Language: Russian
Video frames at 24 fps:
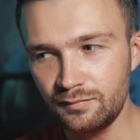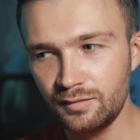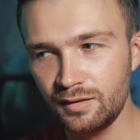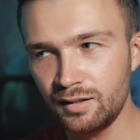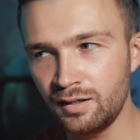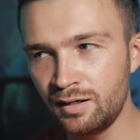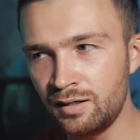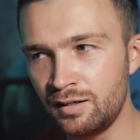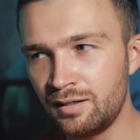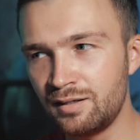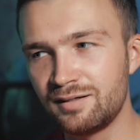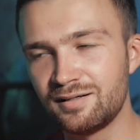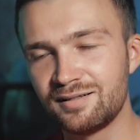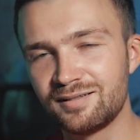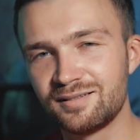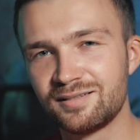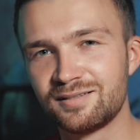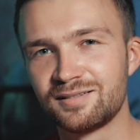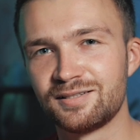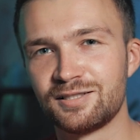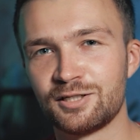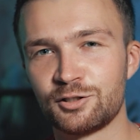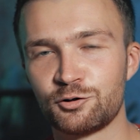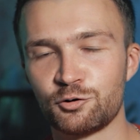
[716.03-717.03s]
На,
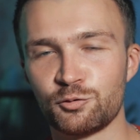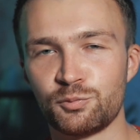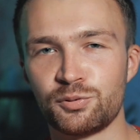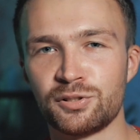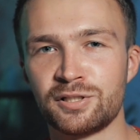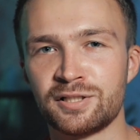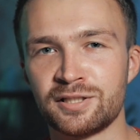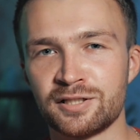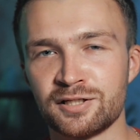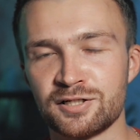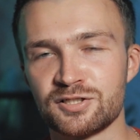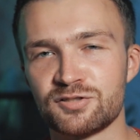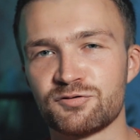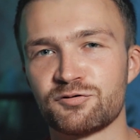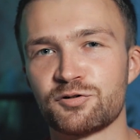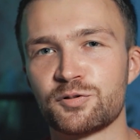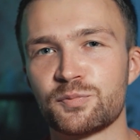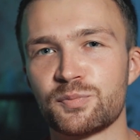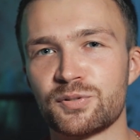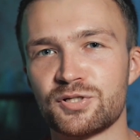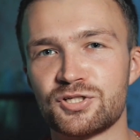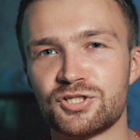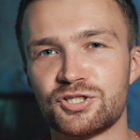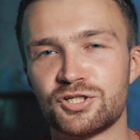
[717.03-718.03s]
на то были, наверное,
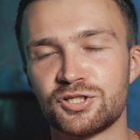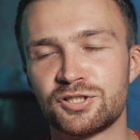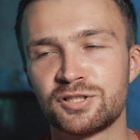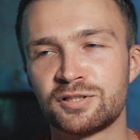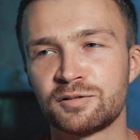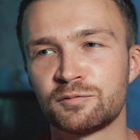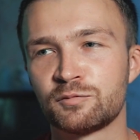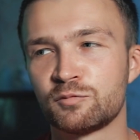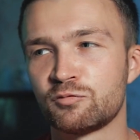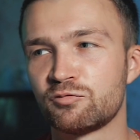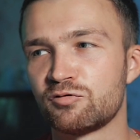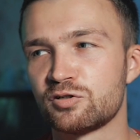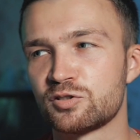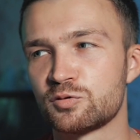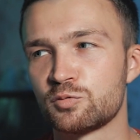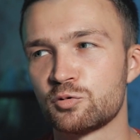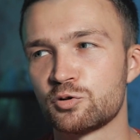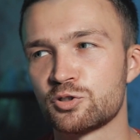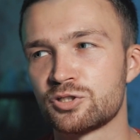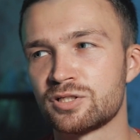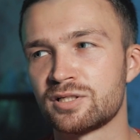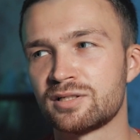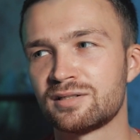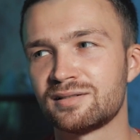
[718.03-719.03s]
свои причины.
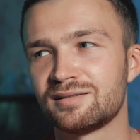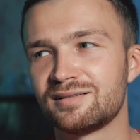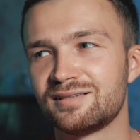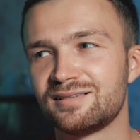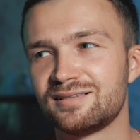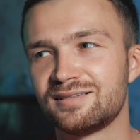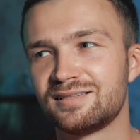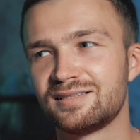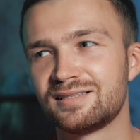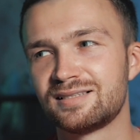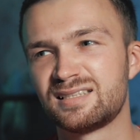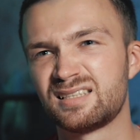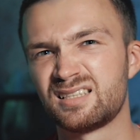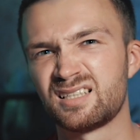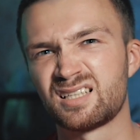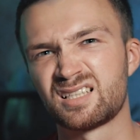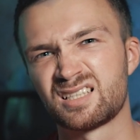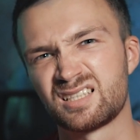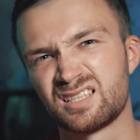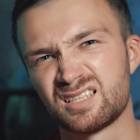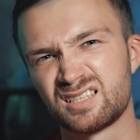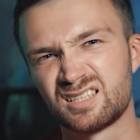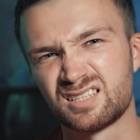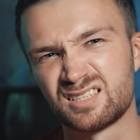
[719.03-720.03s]
Возможно, я
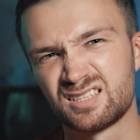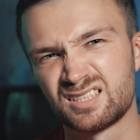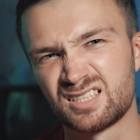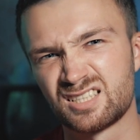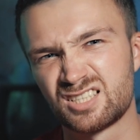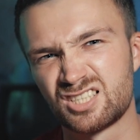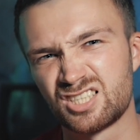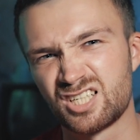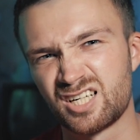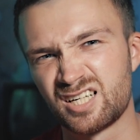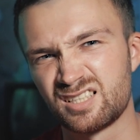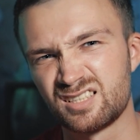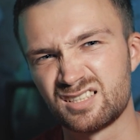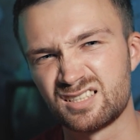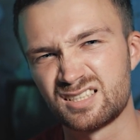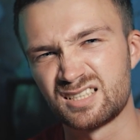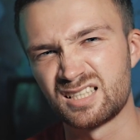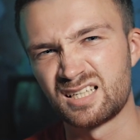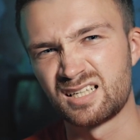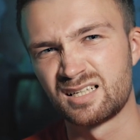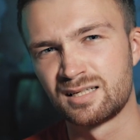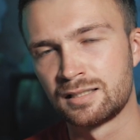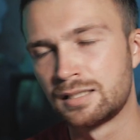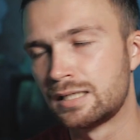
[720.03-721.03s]
где-то
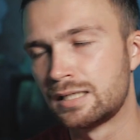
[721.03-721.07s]
зашарился.